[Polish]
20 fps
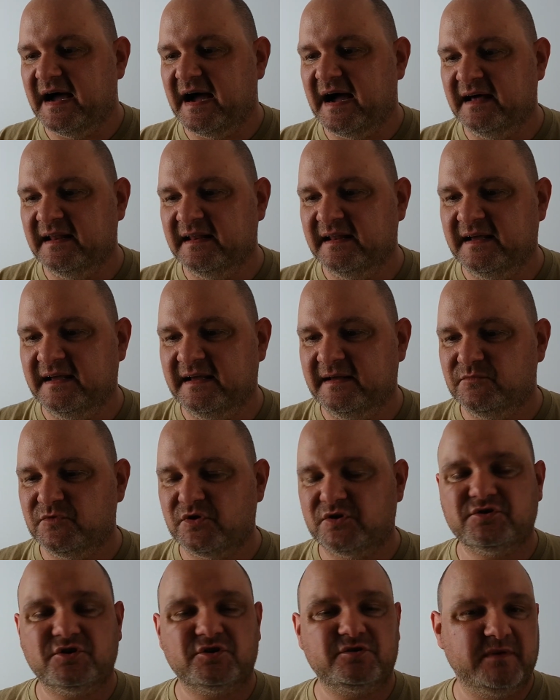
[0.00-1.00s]
ale
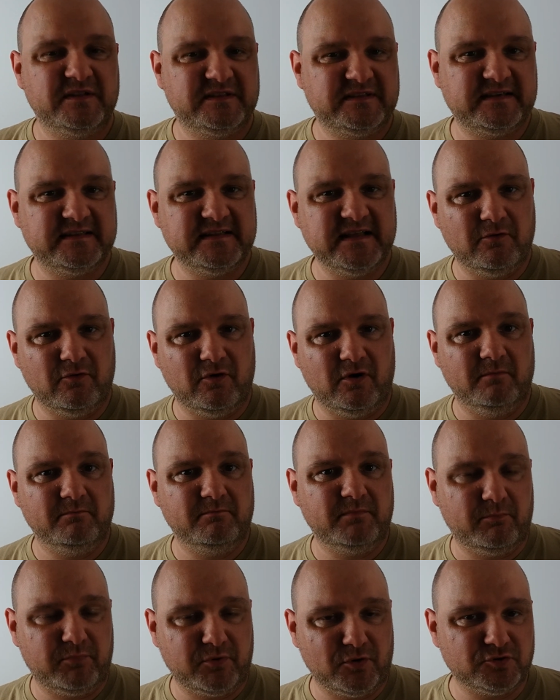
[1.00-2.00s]
no coś mnie tknęło,
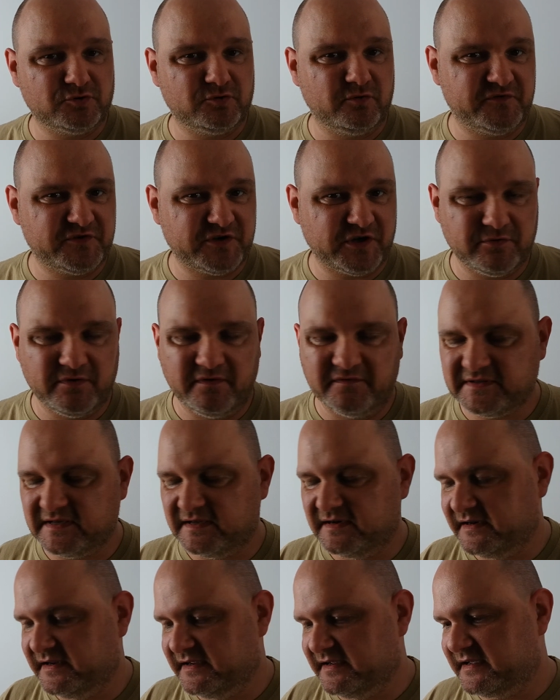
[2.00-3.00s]
po prostu wszedłem w
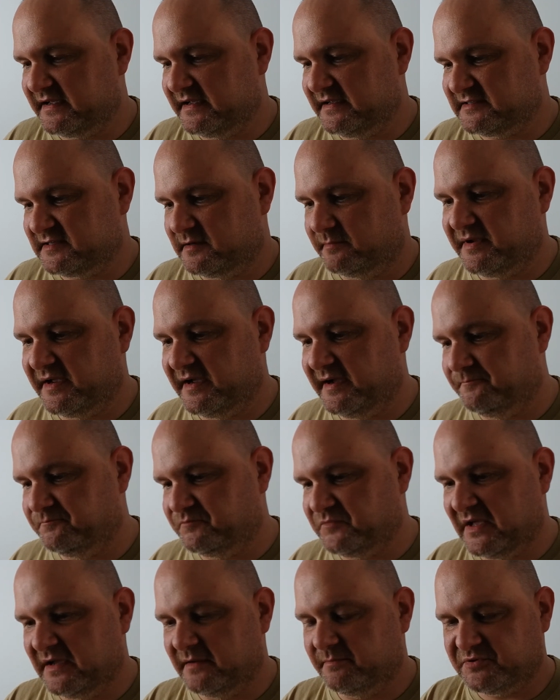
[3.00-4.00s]
ten link i sobie
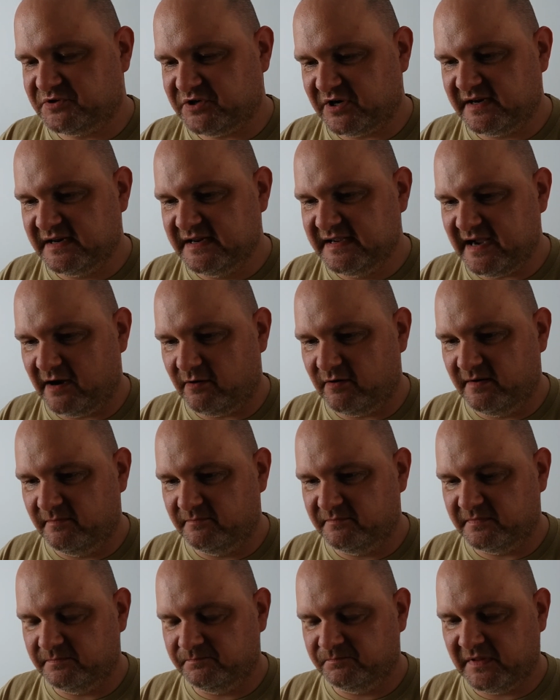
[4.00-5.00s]
e,
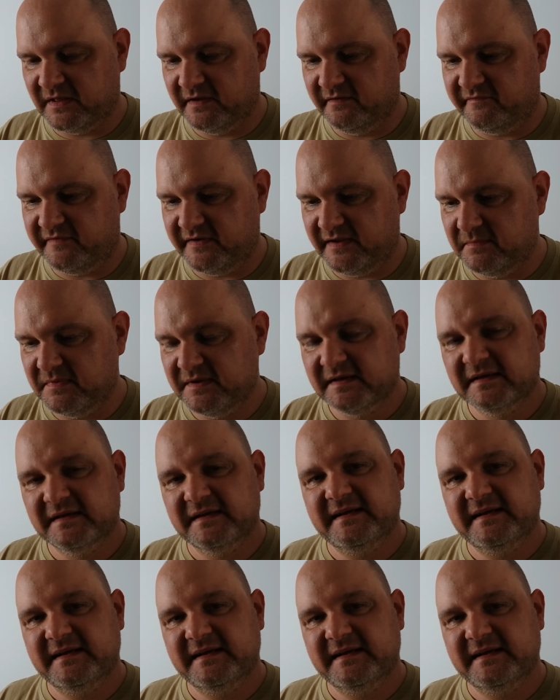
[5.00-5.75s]
przeklikałem mm, film